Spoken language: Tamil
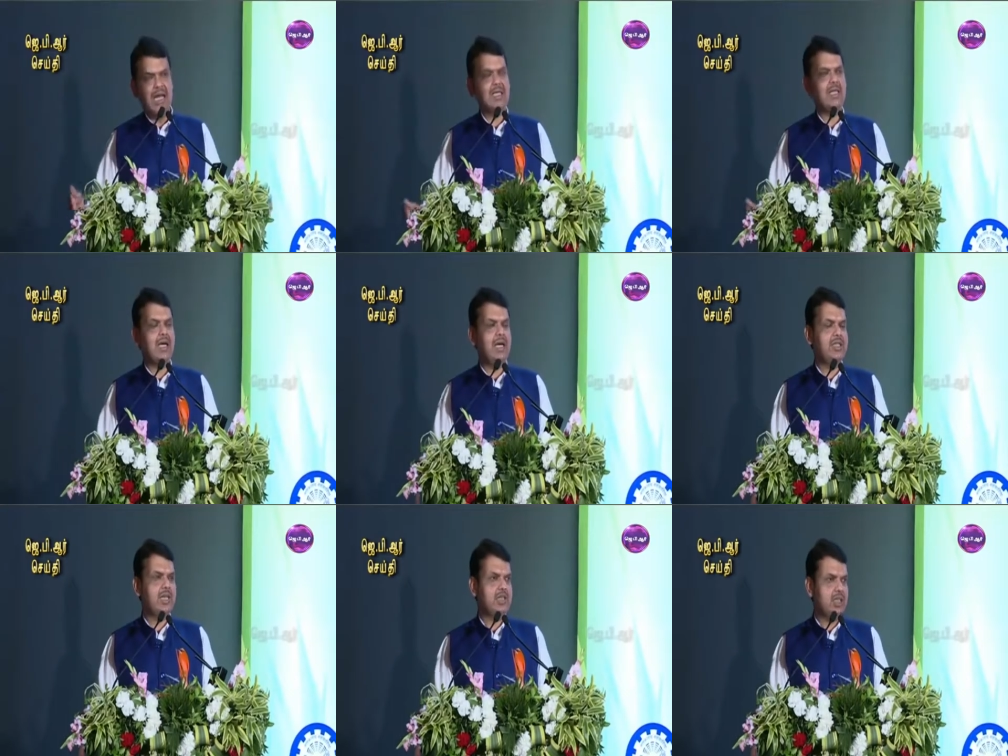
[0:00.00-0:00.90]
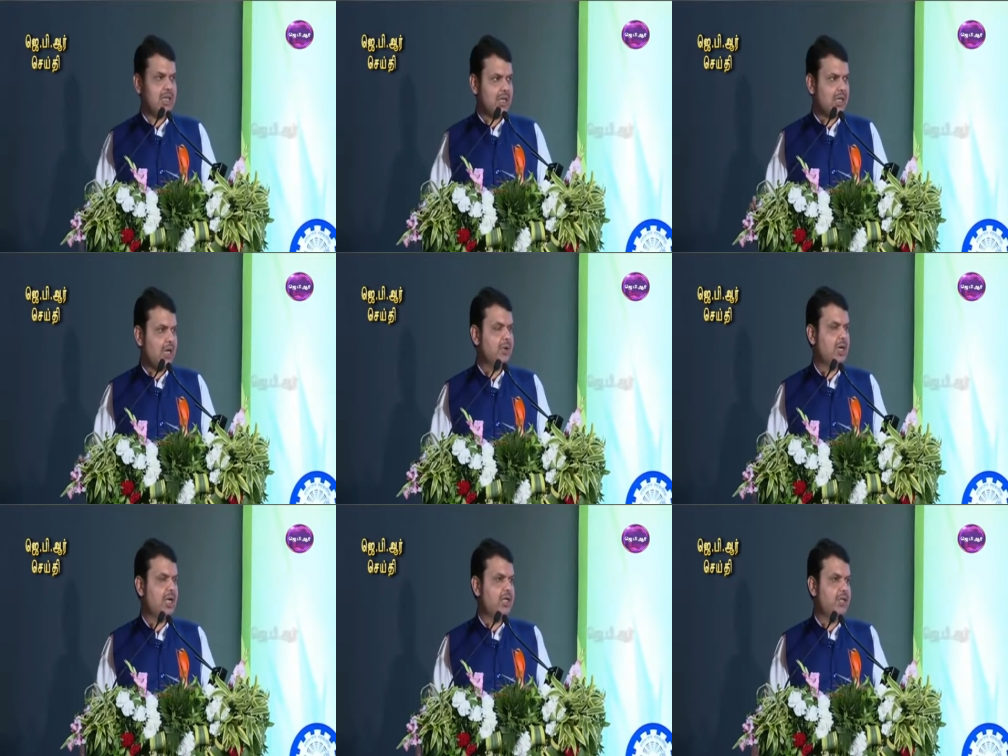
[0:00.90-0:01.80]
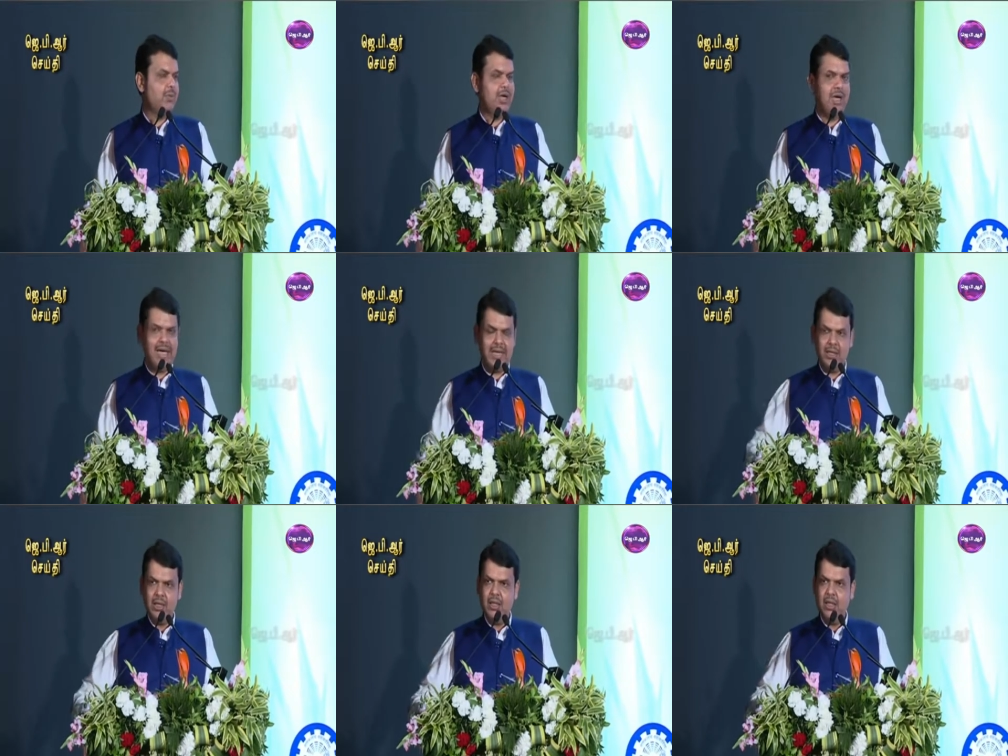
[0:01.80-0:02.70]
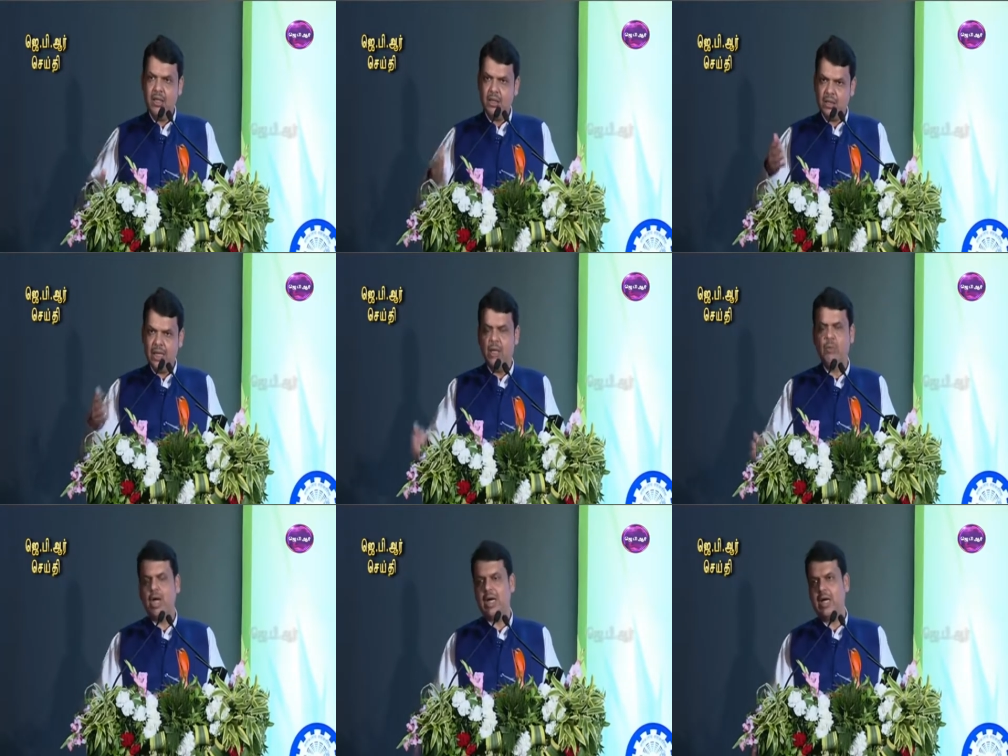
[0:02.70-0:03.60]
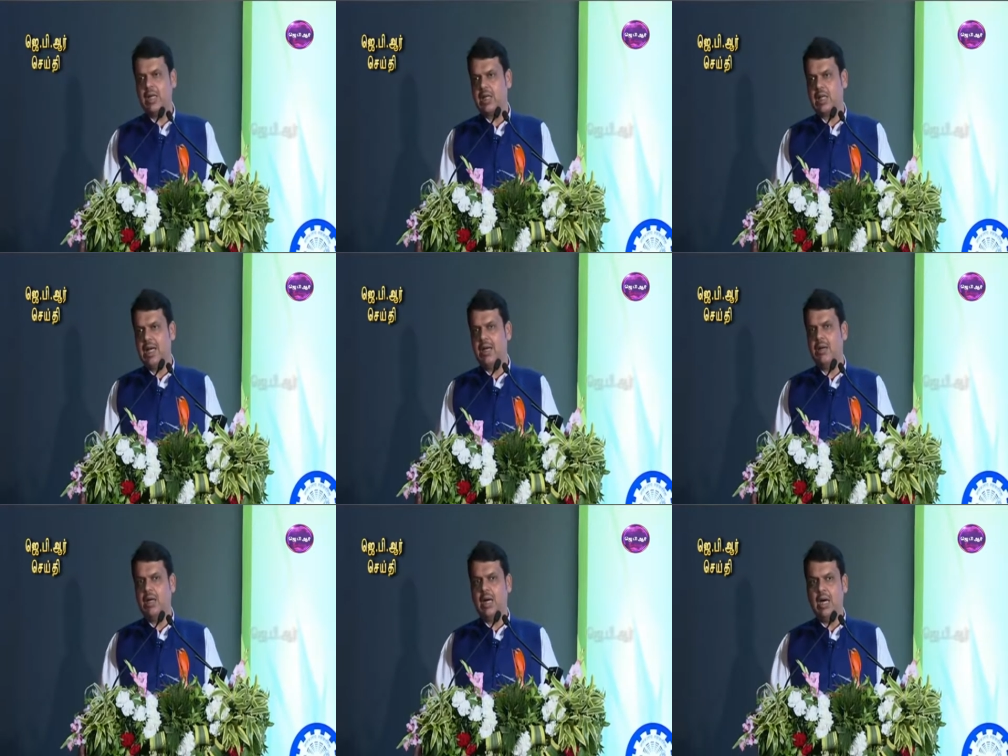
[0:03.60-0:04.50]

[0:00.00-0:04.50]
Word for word: பாரதிய ஜனதா மற்றும் கூட்டணி கட்சிக்கு ஆதரவளிக்க வேண்டும் என்றார்